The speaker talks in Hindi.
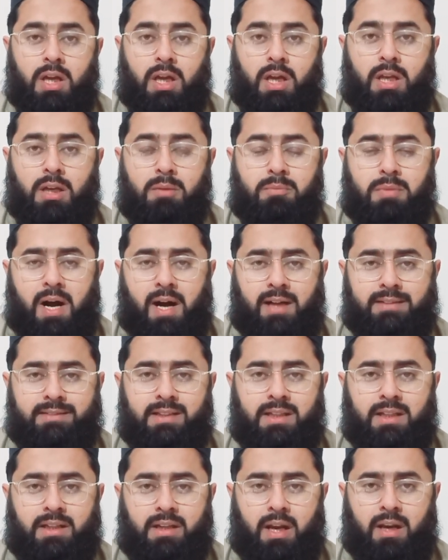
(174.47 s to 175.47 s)
इल्म
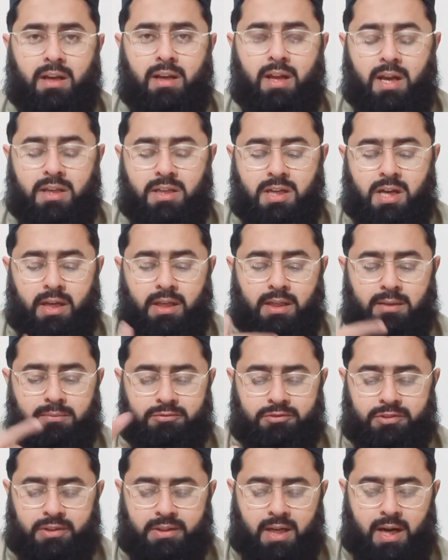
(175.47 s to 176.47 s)
हासिल करना या इल्म
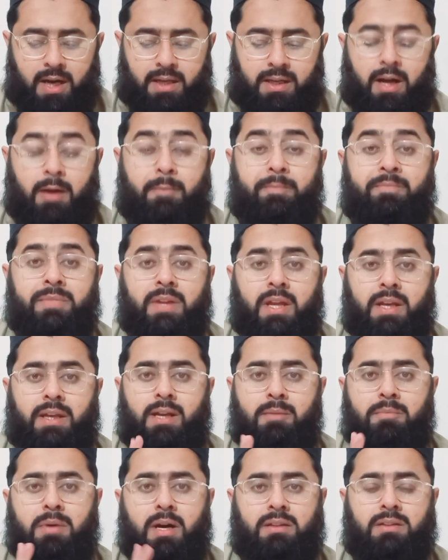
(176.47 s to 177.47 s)
सिखाना
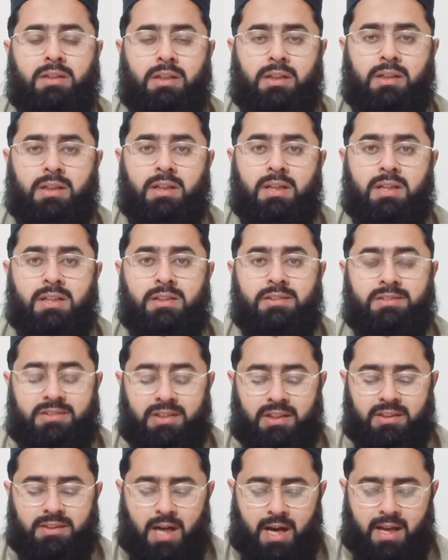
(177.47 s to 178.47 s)
नंबर तीन
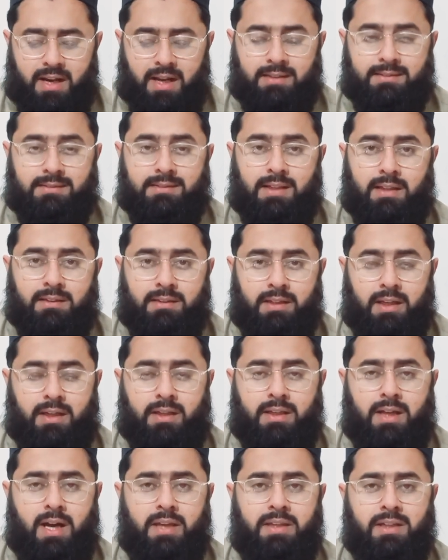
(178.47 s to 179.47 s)
सीधा रास्ता
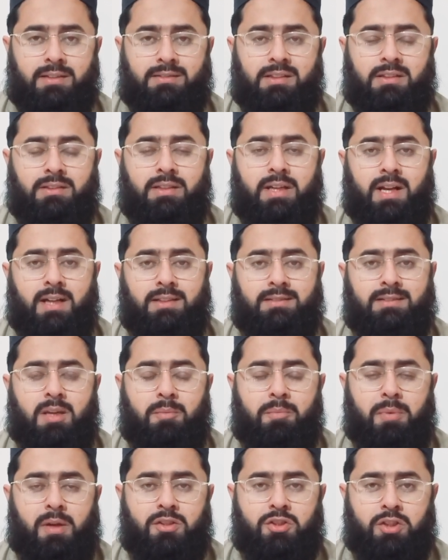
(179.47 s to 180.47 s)
देखना या सीधे रास्ते
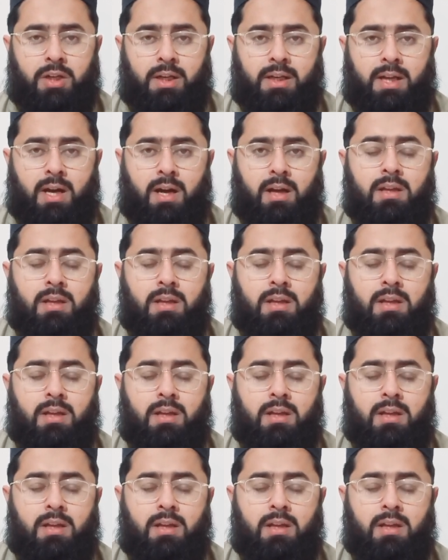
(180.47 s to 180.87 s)
पर चलना